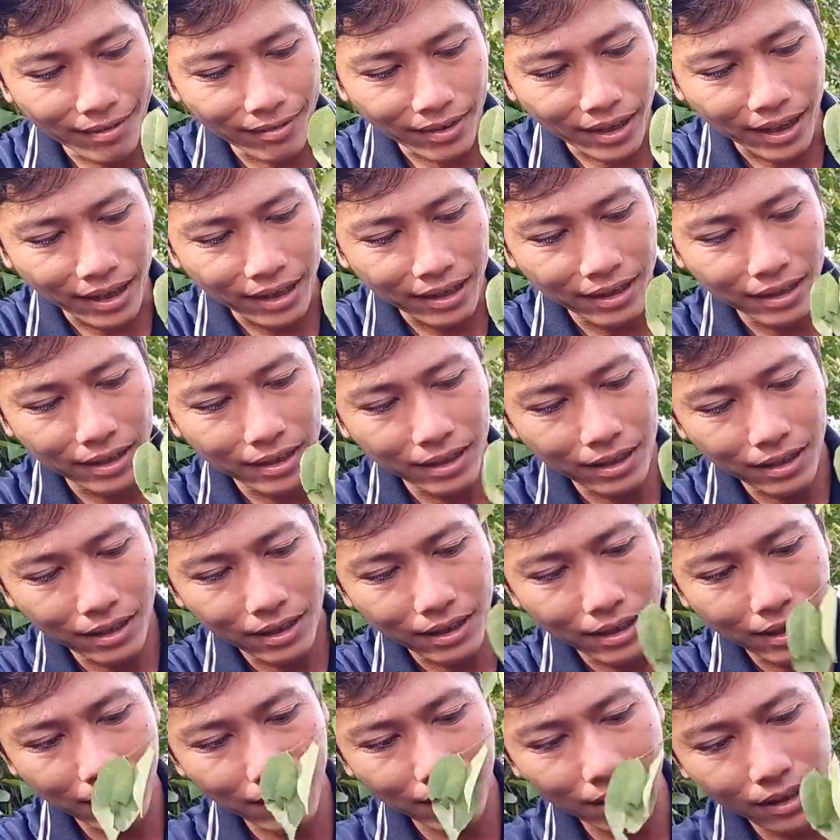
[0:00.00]
luôn nè
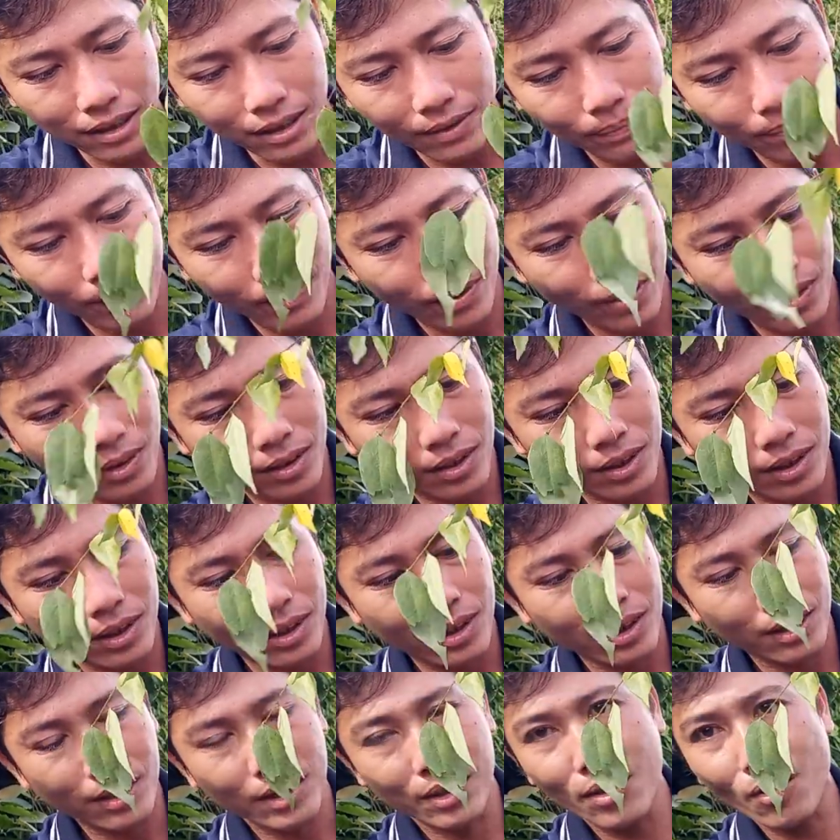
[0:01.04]
đó
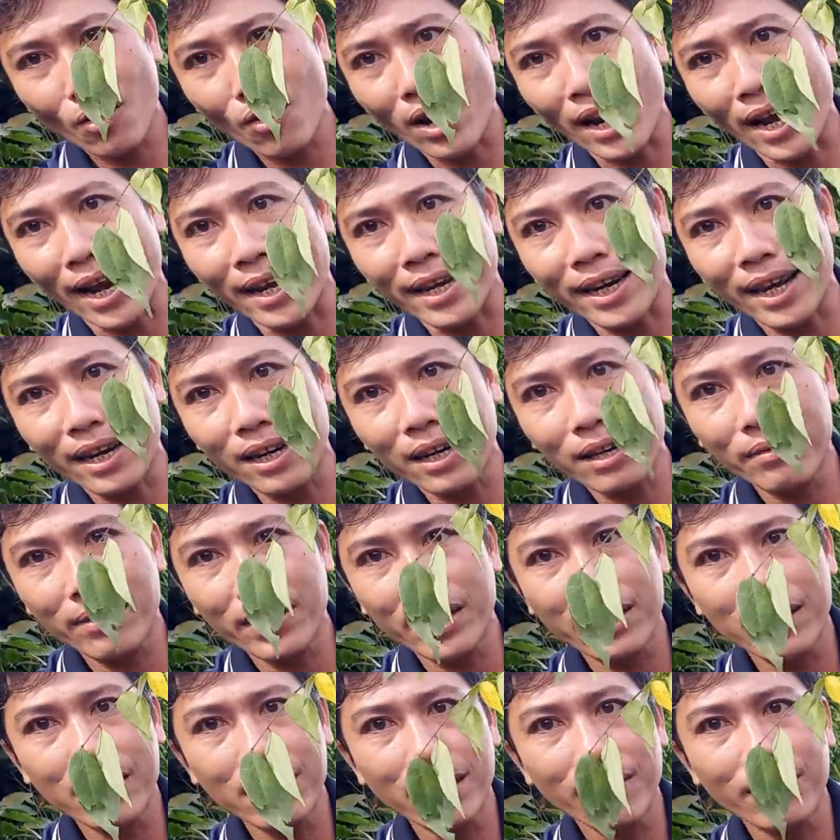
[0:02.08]
nó có hai nhánh ở phía
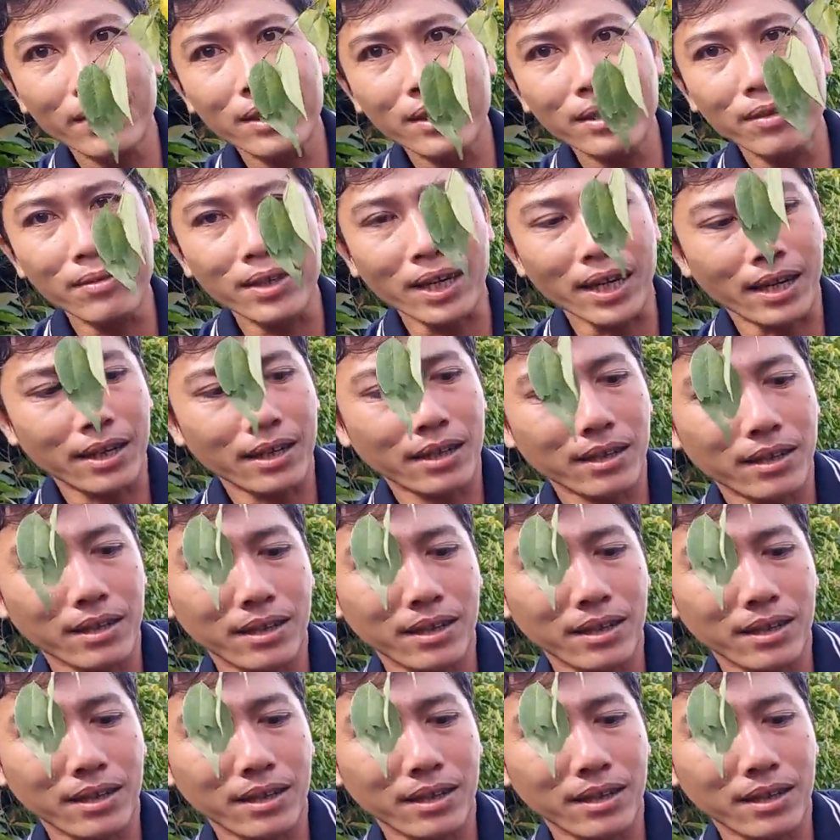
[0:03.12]
dưới nè chú anh chị